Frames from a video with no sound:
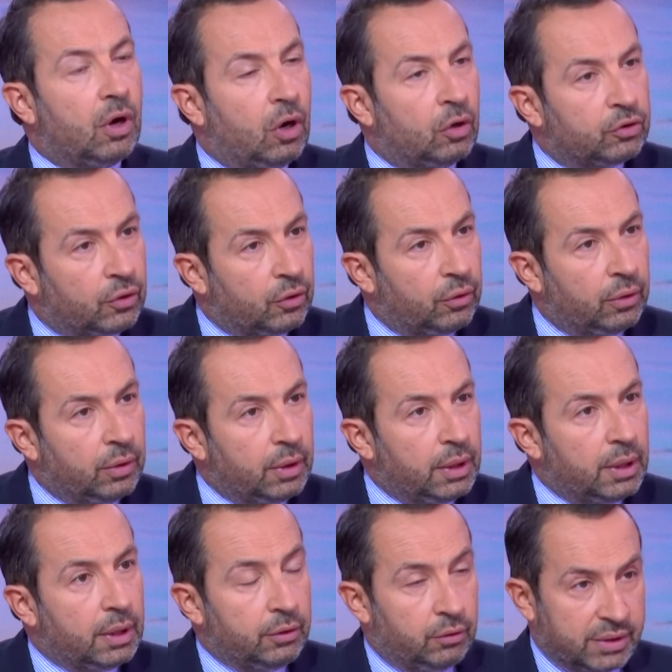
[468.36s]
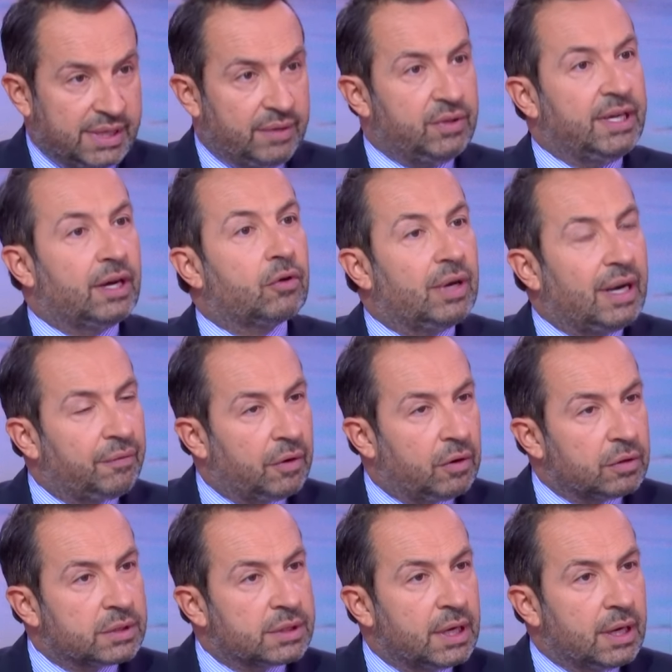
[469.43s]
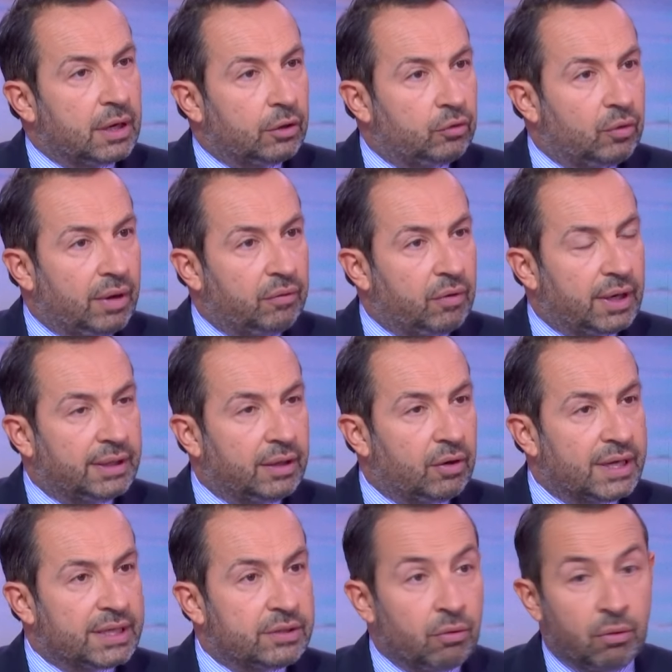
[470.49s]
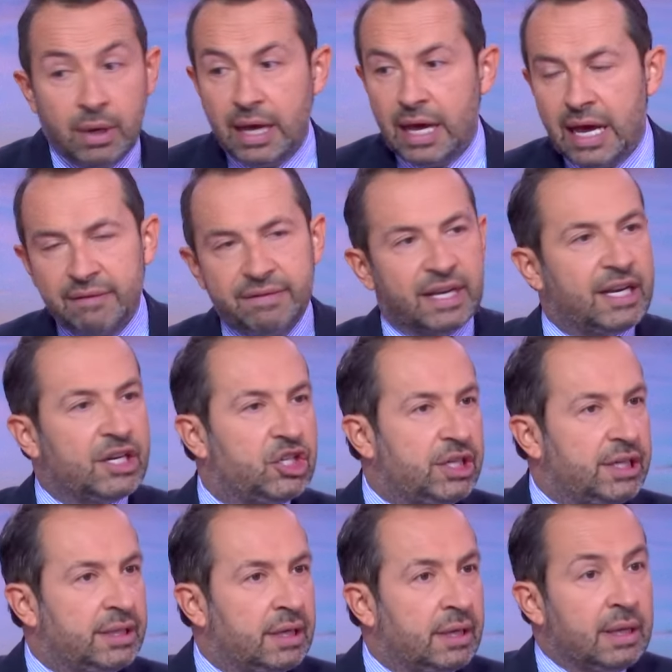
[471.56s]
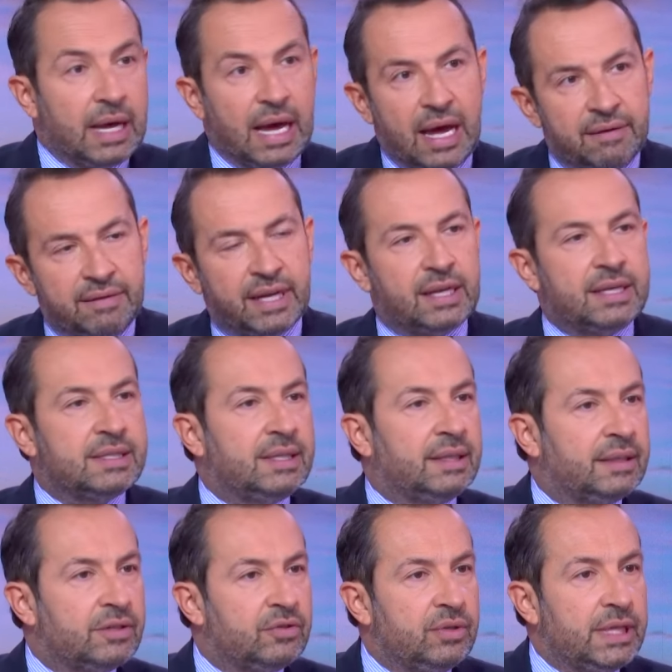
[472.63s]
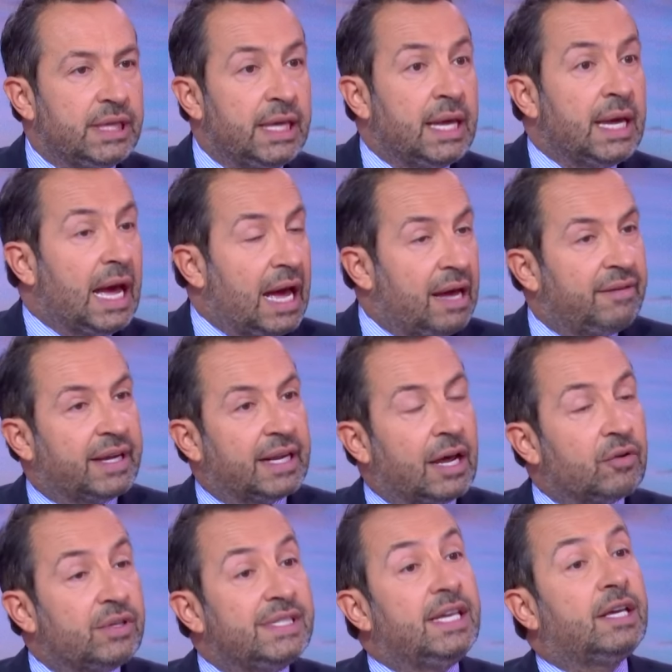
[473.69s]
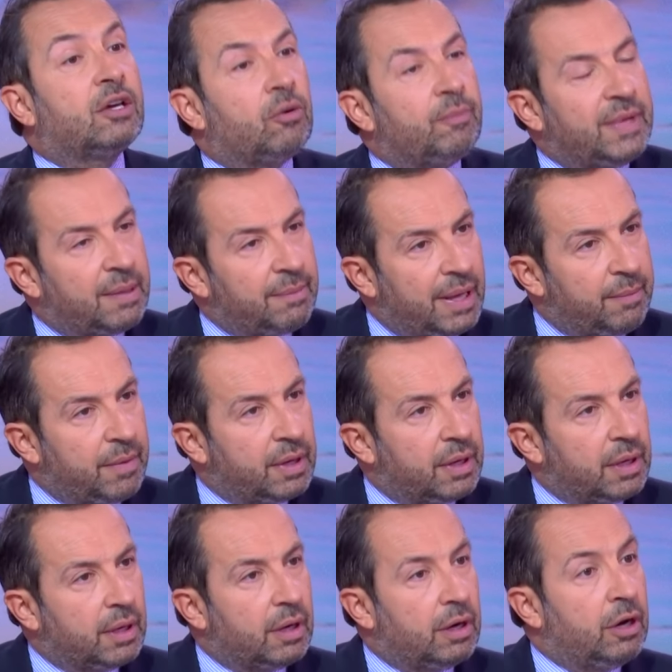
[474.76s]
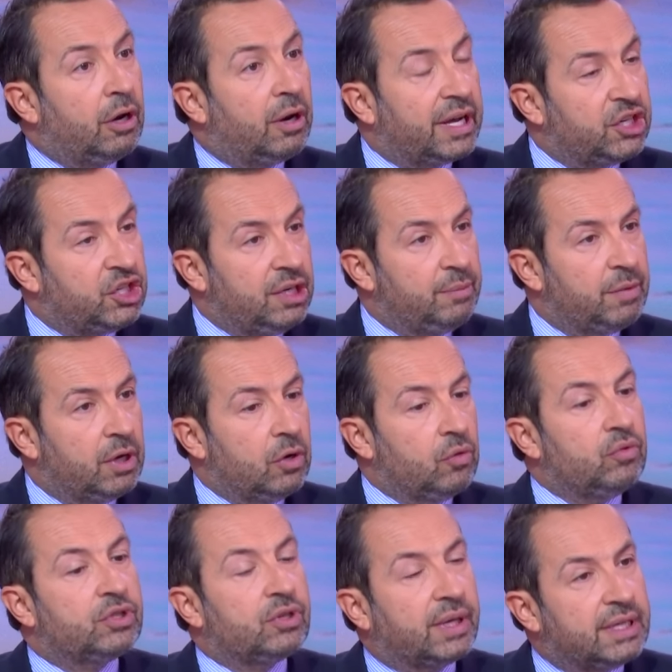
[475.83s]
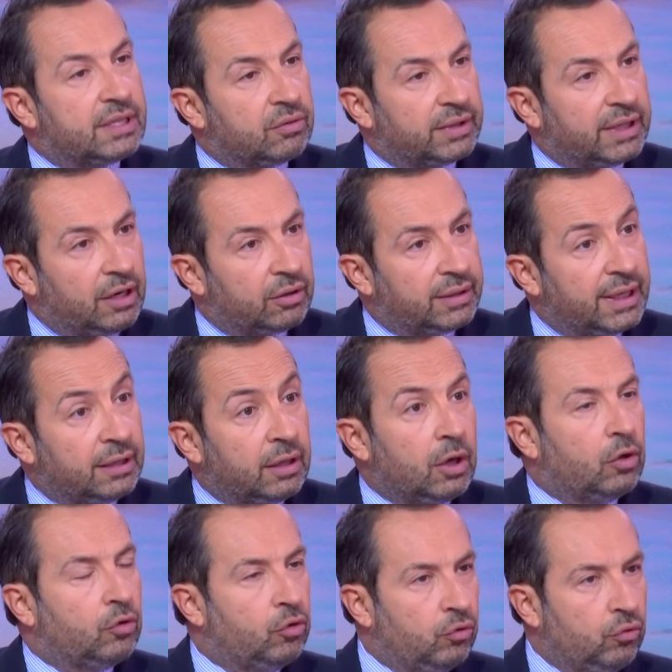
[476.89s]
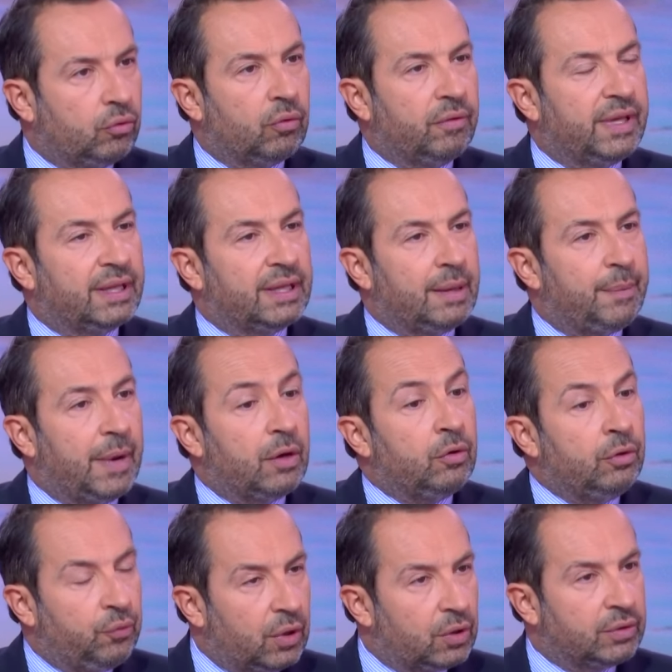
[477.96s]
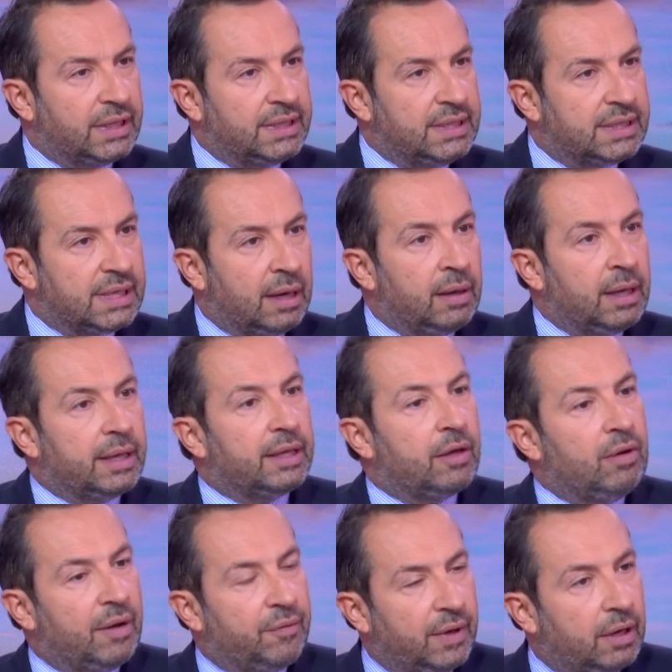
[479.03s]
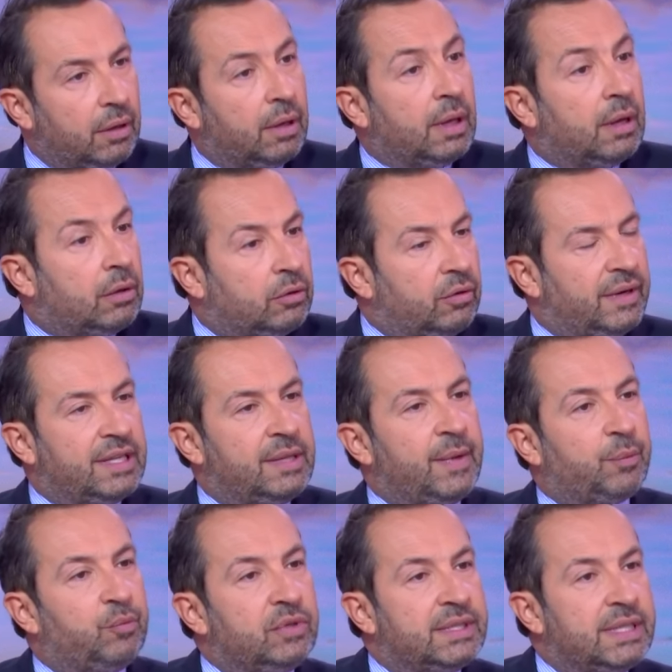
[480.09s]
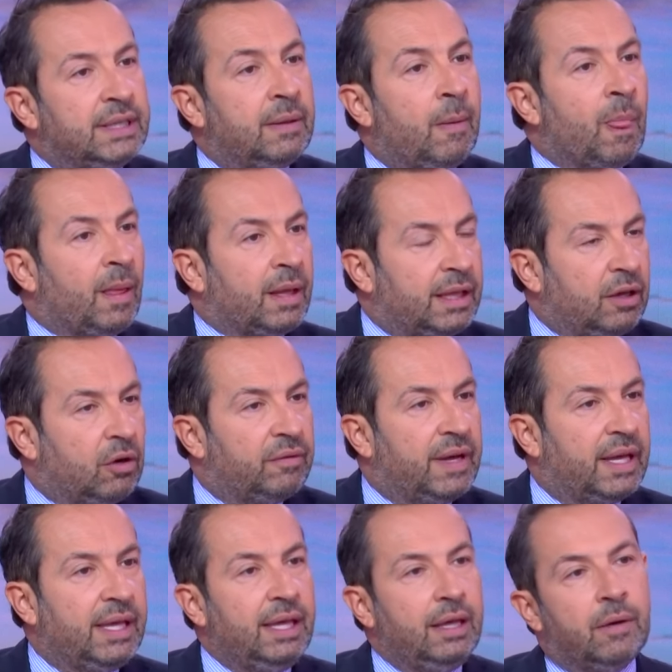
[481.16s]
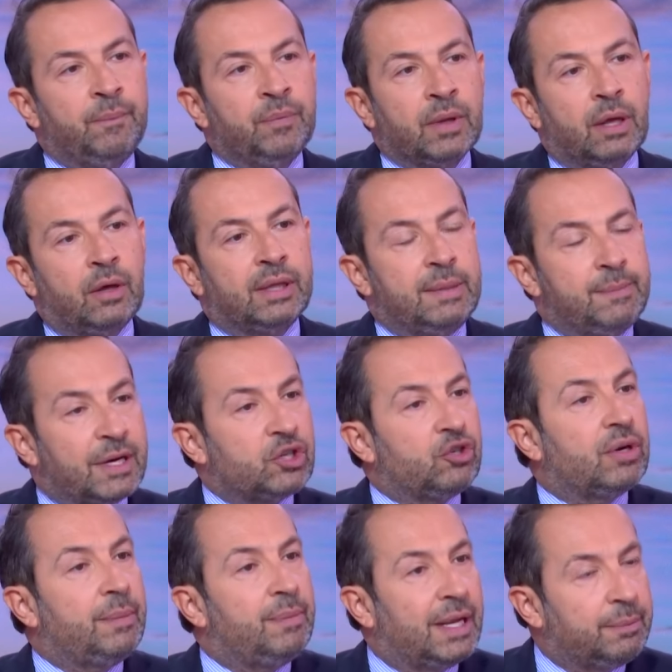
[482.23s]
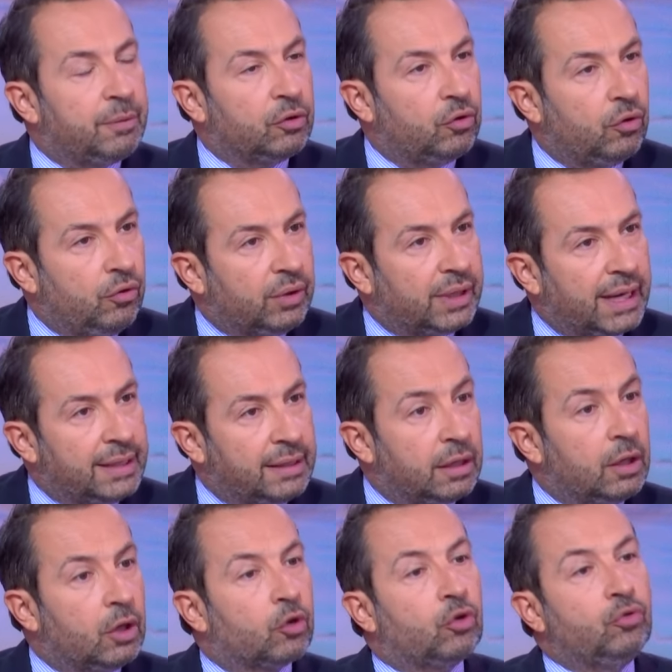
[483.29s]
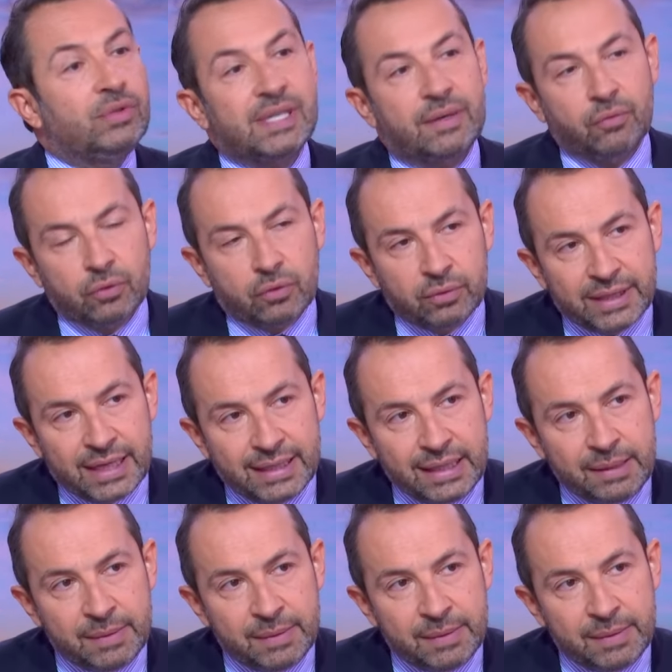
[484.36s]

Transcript: entre eux. Hmm. Donc ça veut dire que la France doit avoir des relations avec la Chine, avec les États-Unis, avec la Russie, quand bien même leur régime ou ceux qui sont à leur tête ne nous conviendraient pas. Une fois qu'on a dit ça, il y a eu l'affaire de Vladimir Poutine qui envahit, euh, qui marche sur les plates-bandes de l'Ukraine, que nous avons condamné